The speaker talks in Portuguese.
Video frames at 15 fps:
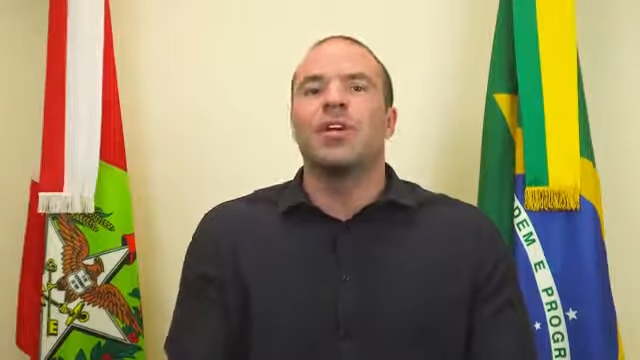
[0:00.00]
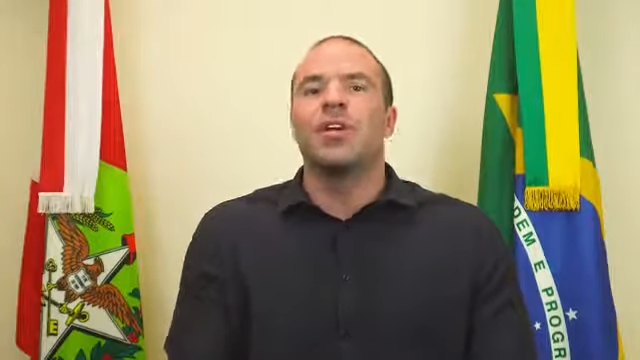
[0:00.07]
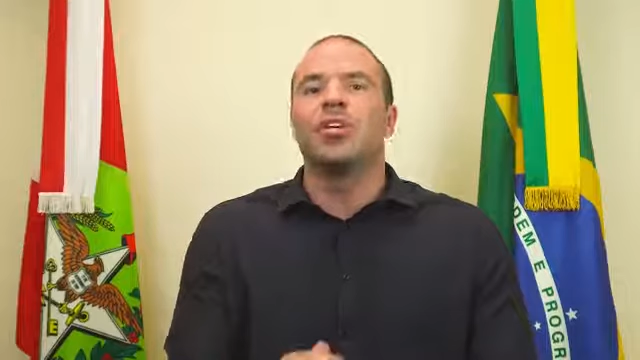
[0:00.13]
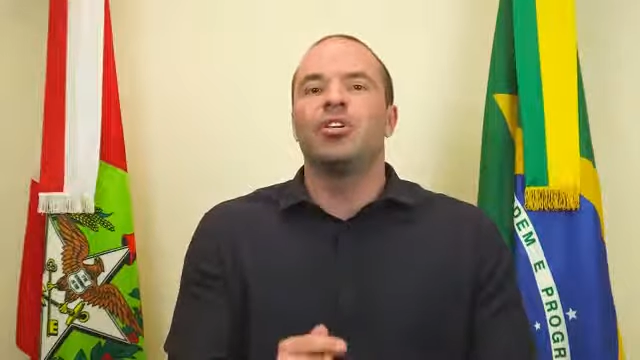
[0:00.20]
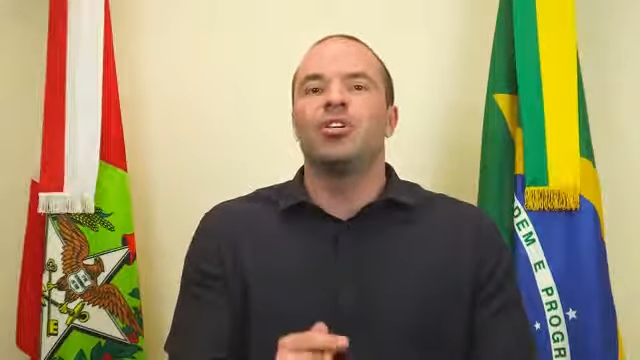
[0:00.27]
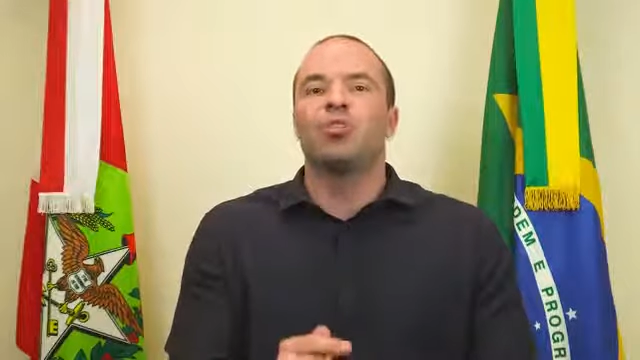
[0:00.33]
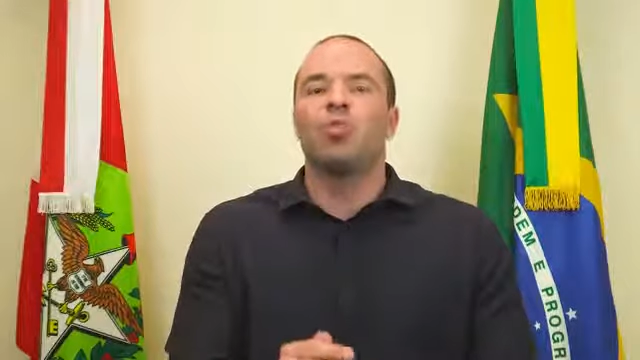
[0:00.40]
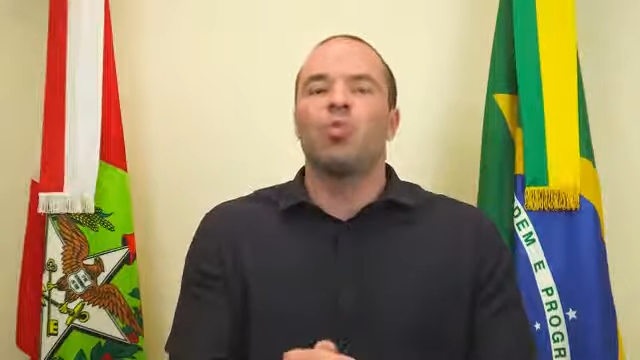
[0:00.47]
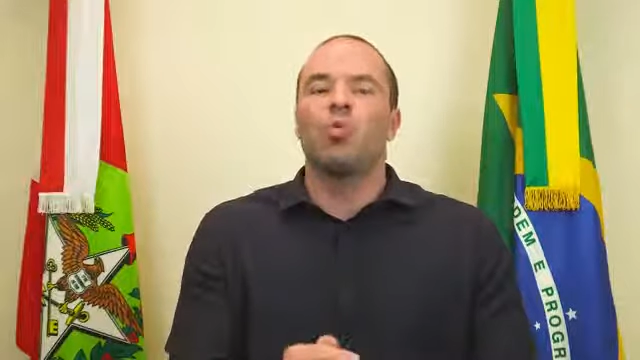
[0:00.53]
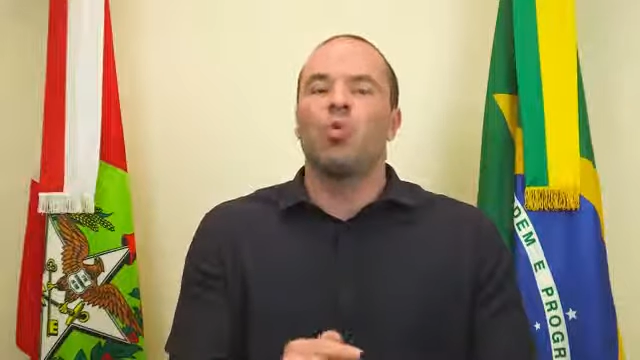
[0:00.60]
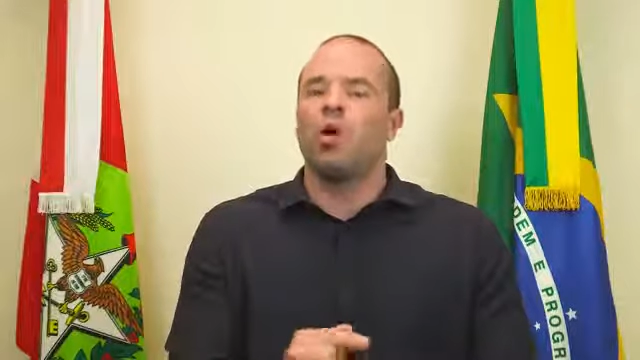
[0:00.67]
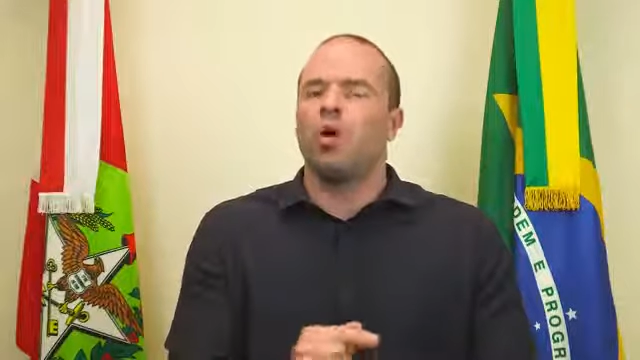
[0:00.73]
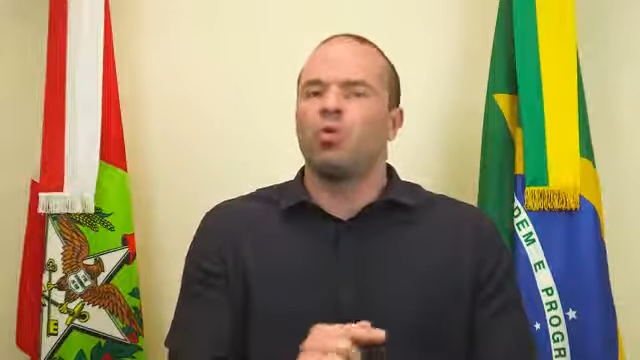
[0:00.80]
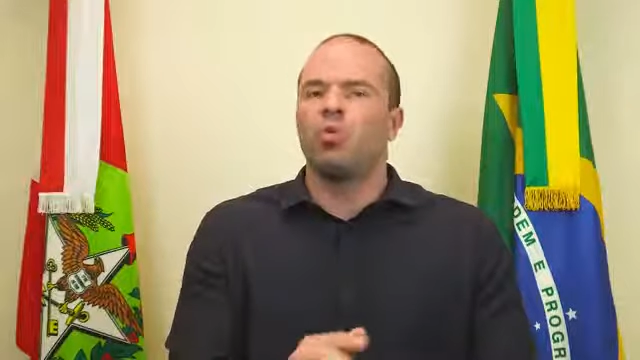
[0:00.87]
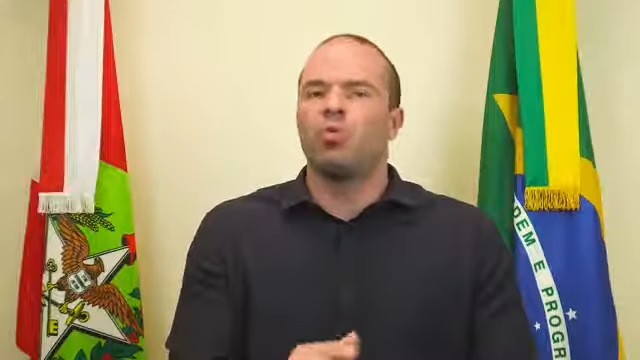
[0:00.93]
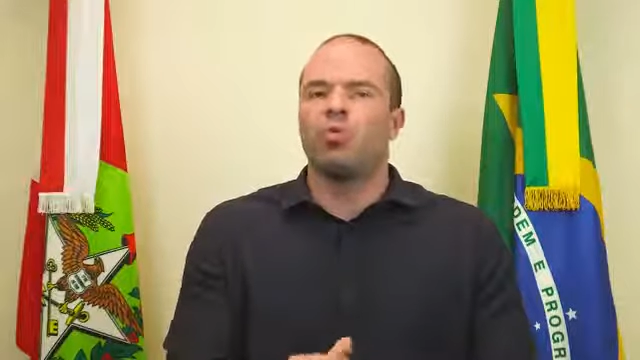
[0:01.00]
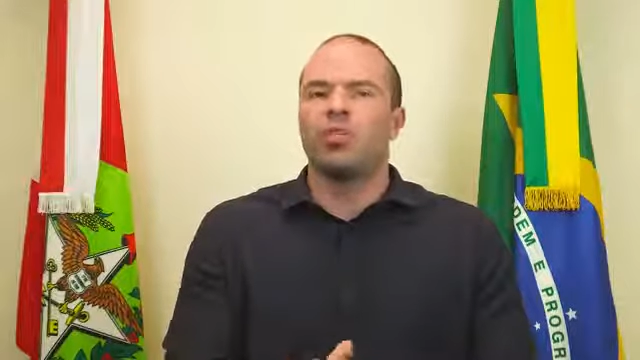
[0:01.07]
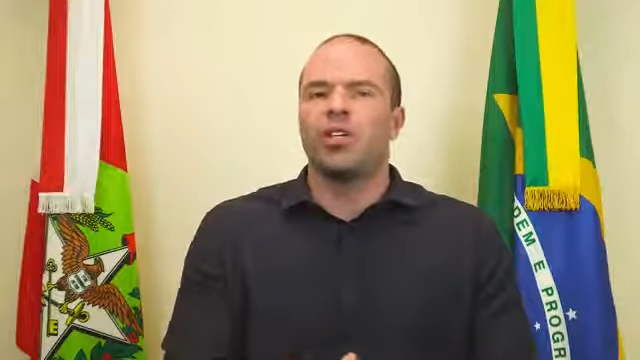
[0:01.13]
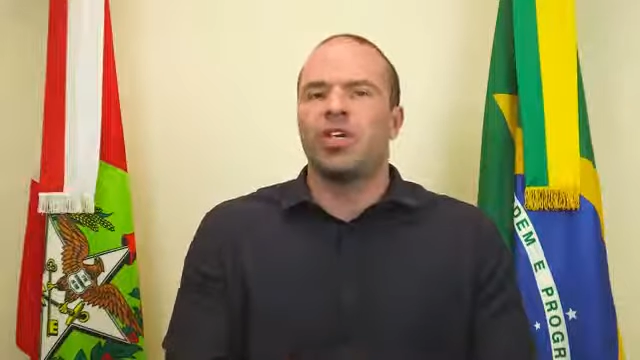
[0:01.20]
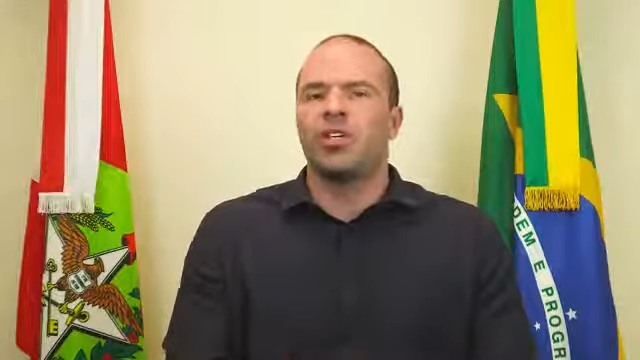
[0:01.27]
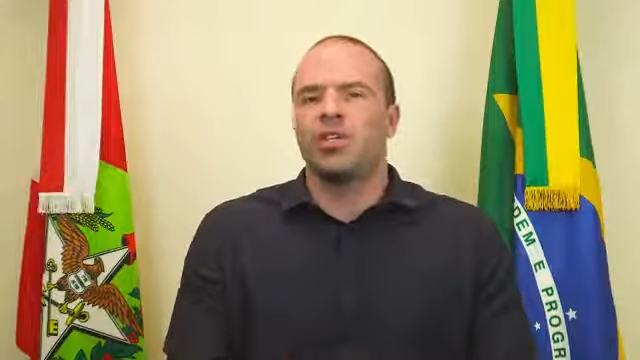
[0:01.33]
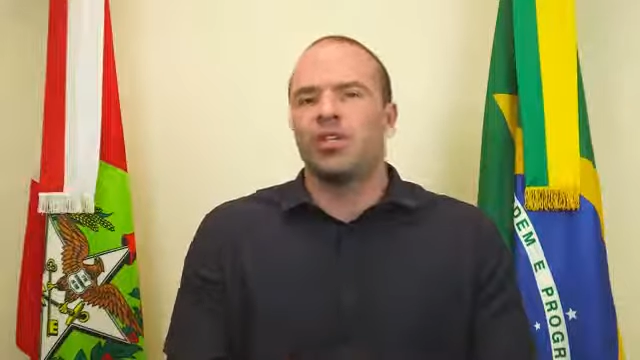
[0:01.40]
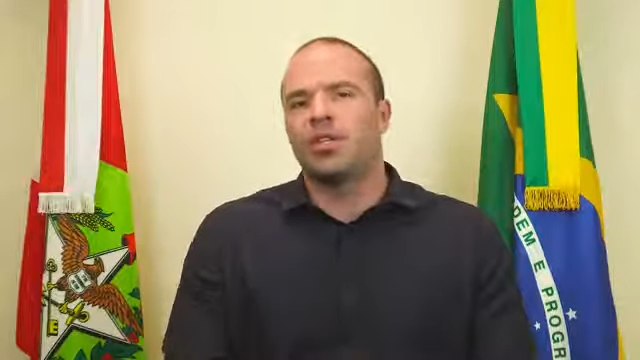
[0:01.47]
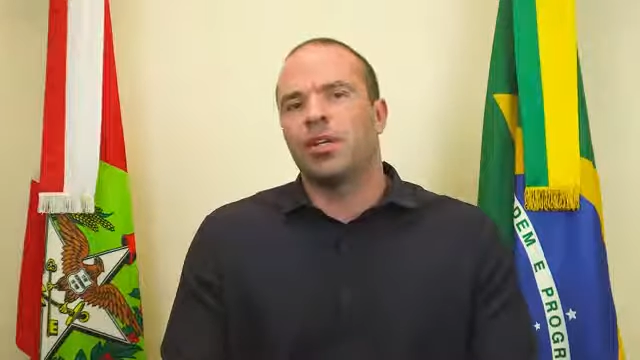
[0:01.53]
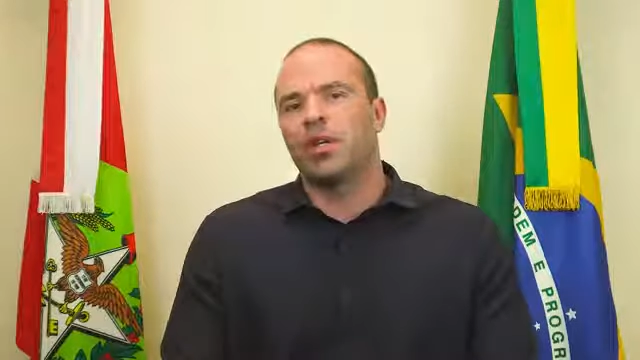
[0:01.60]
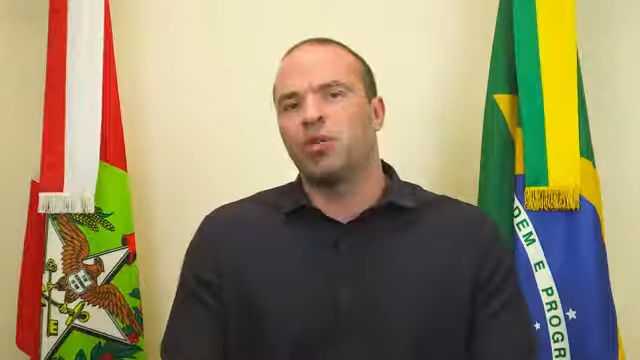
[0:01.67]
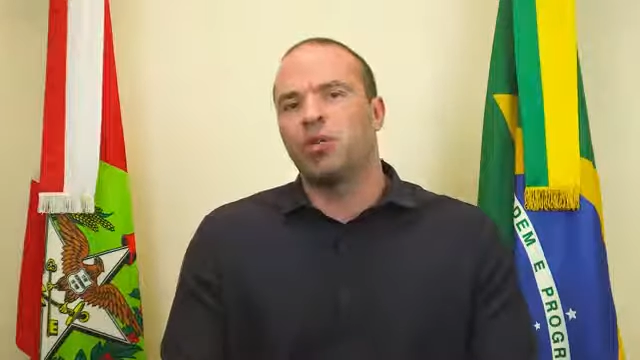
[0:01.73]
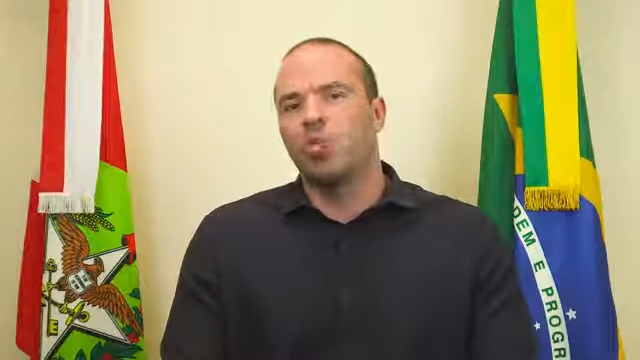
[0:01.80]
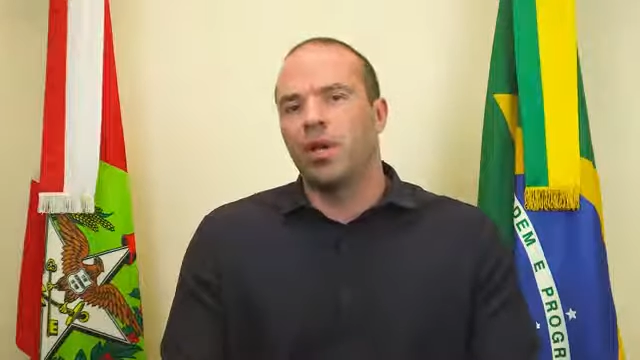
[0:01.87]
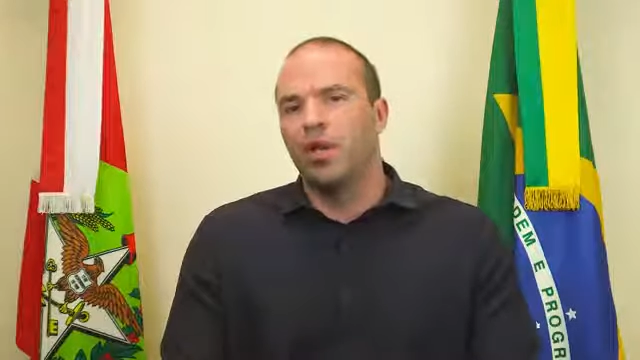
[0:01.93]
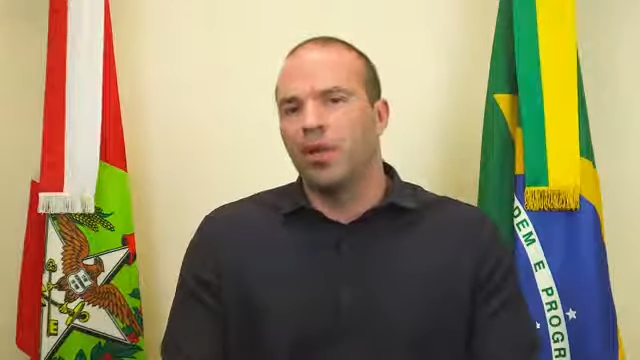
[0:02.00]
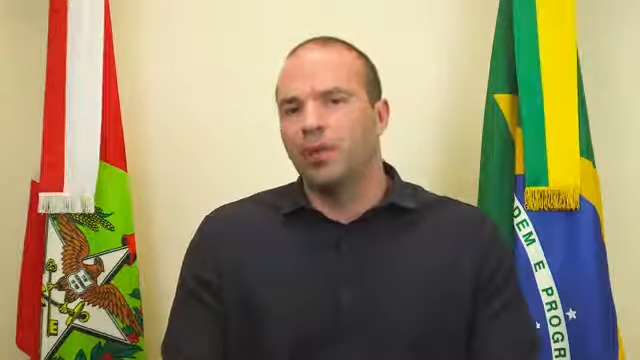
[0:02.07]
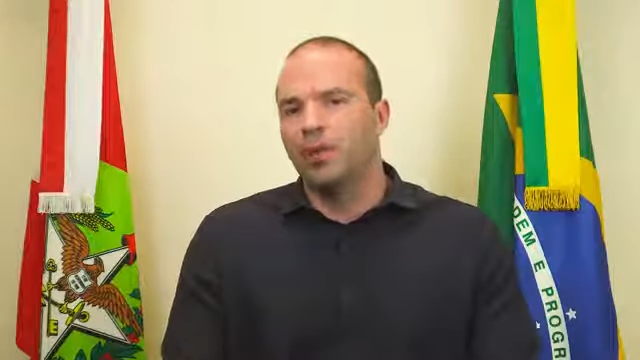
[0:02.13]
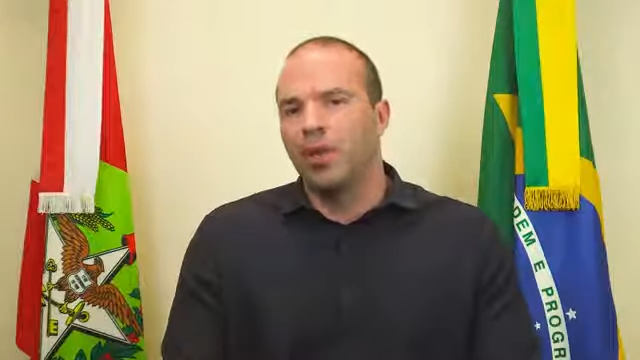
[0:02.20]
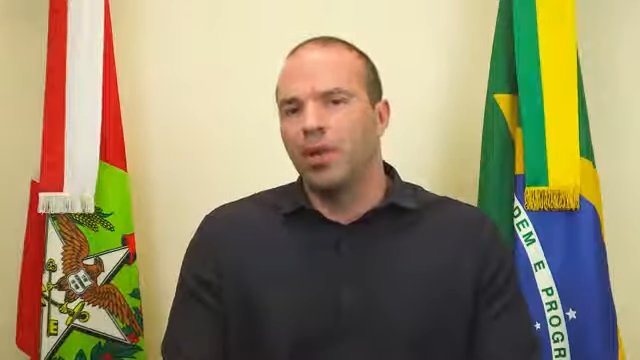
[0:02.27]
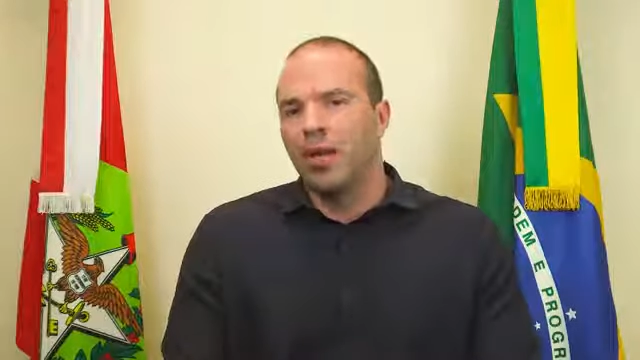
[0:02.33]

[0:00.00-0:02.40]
e estou com a consciência tranquila.